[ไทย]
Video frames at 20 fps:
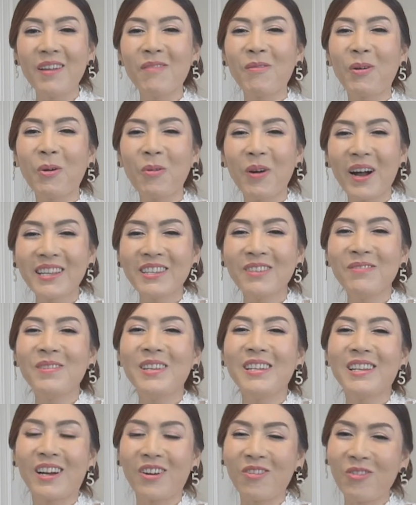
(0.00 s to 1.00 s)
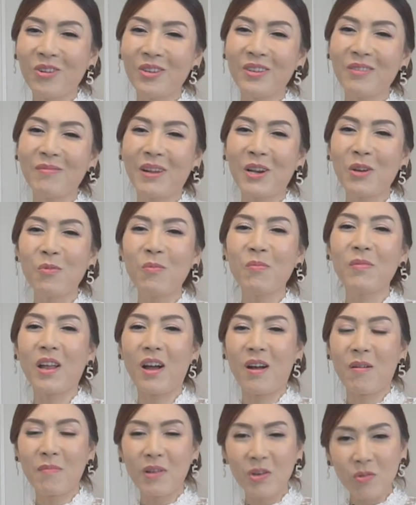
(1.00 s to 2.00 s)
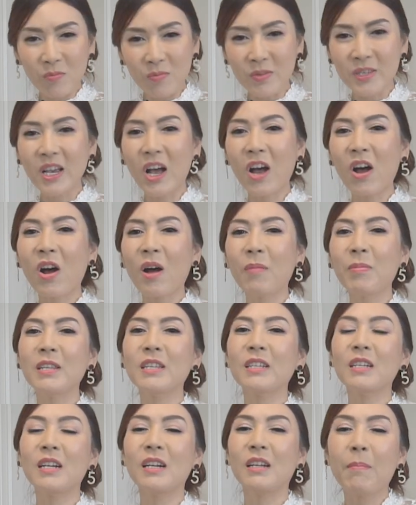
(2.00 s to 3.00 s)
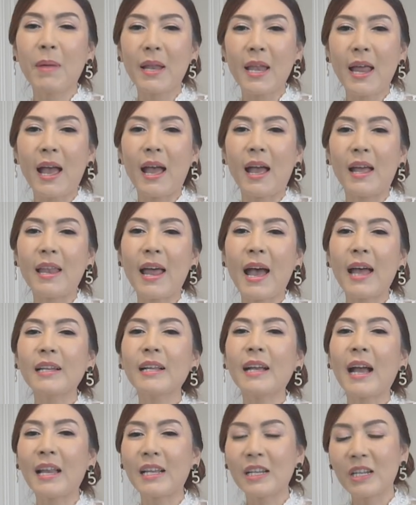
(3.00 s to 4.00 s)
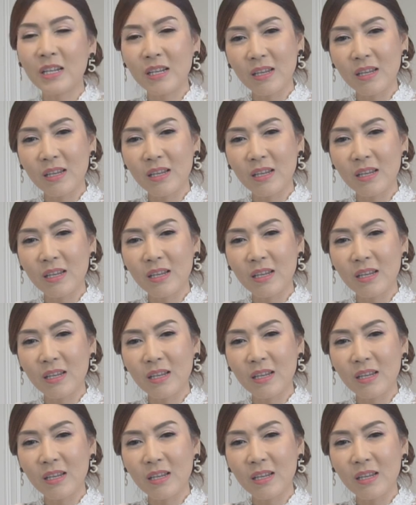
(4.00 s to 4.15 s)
เพราะว่าจะมีแต่คนมาลุมล้อมมาลุมชอบ แล้วจะเกิดปัญหาด้านการ